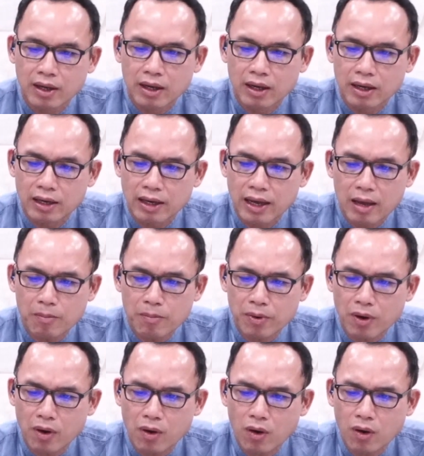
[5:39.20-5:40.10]
และพ
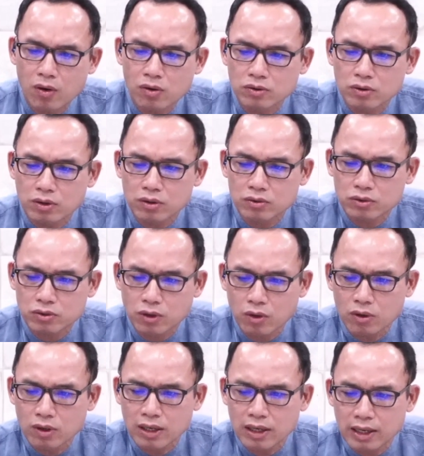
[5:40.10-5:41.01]
ระองค์ทรง
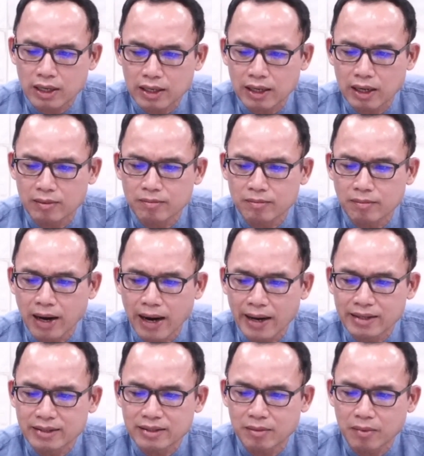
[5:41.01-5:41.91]
กระทำหมาย
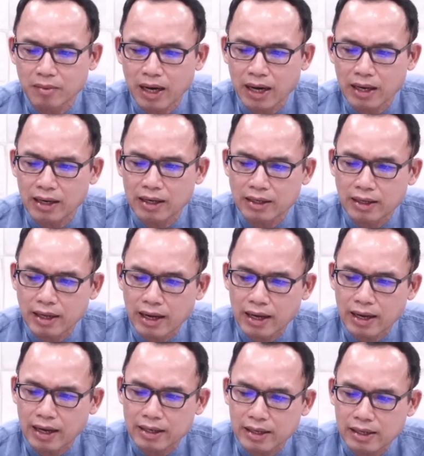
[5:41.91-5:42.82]
สำคัญ และ
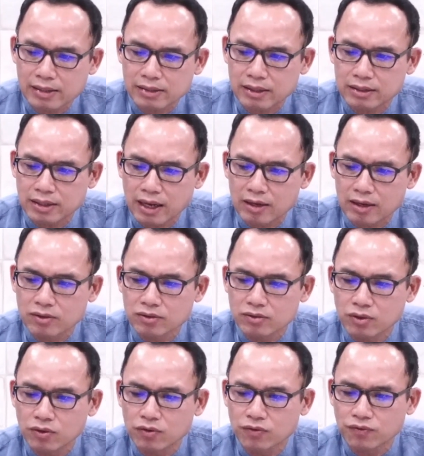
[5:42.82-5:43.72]
การอัศจรรย์
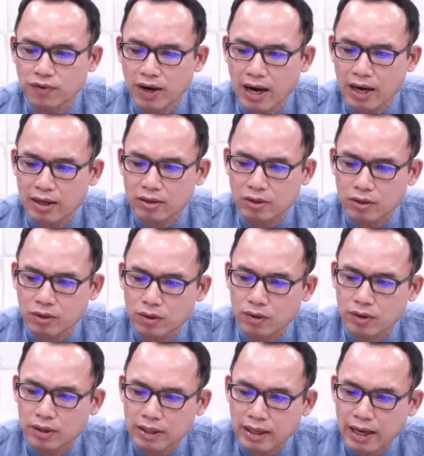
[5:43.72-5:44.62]
สู่ฟาโรห์
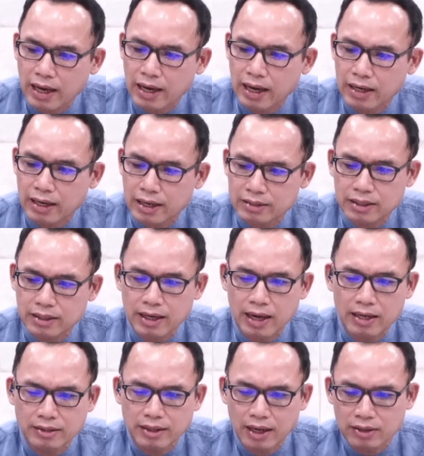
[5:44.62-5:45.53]
และข้าราชกา
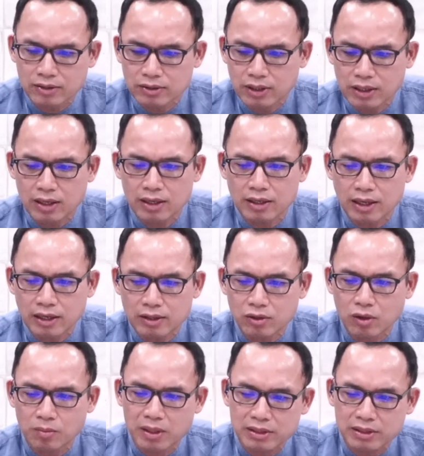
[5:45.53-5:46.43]
รทั้งสิ้น และต่อ
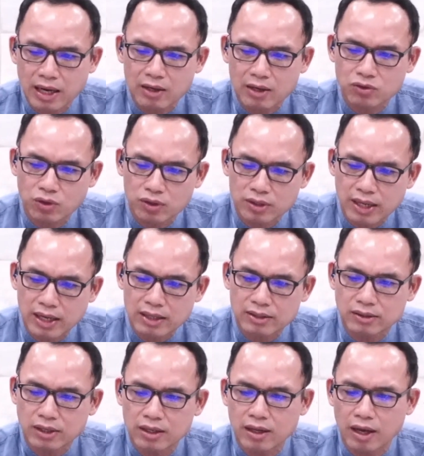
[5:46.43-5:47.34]
ประชาชนทั้ง
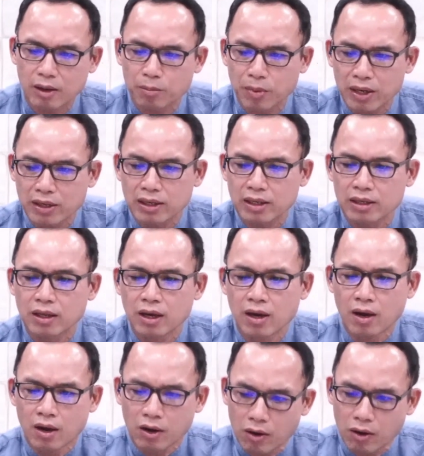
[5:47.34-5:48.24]
สิ้นแห่งแผ่นดิน
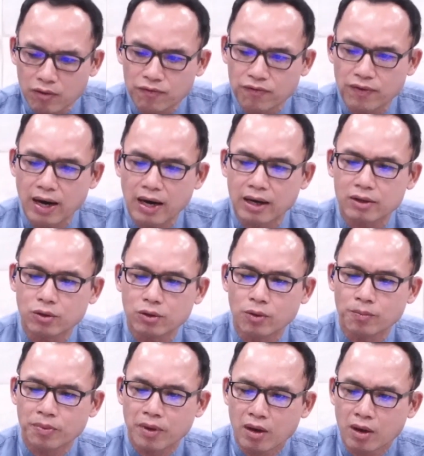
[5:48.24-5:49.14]
ของฟาโร
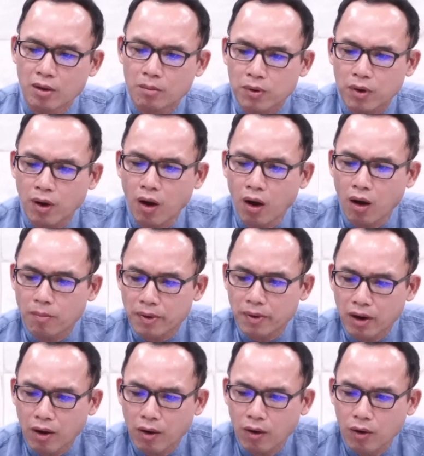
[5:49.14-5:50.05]
ห์เพราะพ
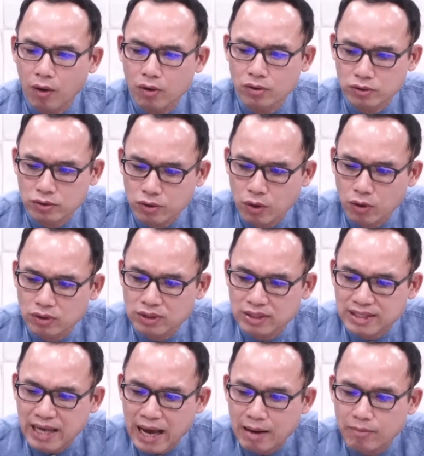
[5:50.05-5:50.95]
ระองค์ทรง
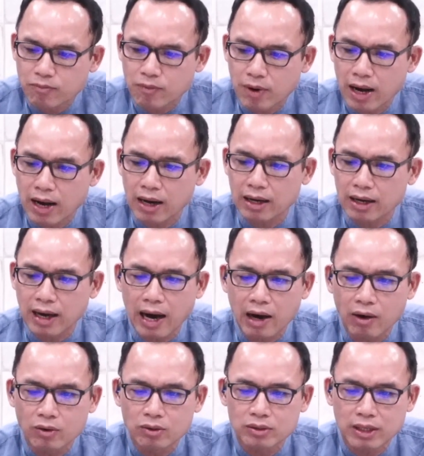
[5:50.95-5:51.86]
ทราบว่าเขา
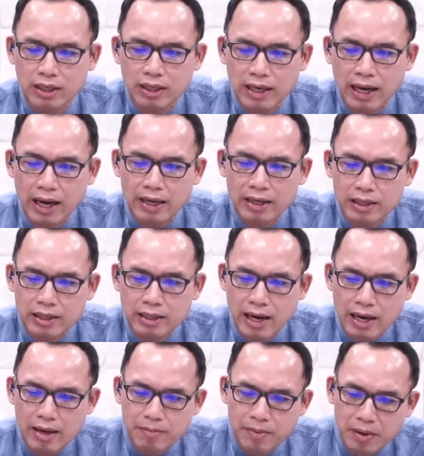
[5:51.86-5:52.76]
ทั้งหลาย
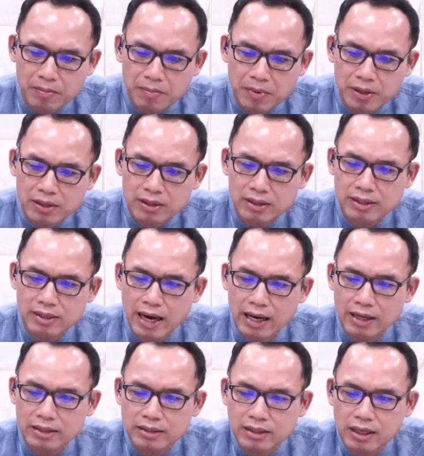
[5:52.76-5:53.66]
ได้ประพฤติอย่าง
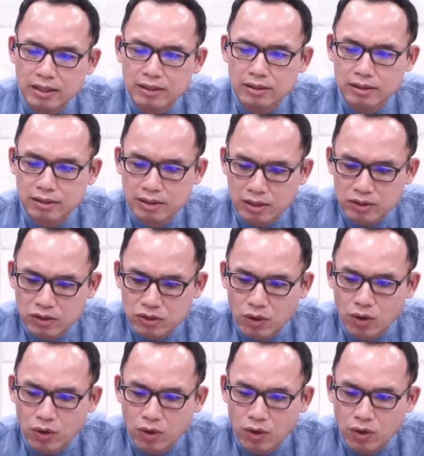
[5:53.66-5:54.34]
ยิ่งยโส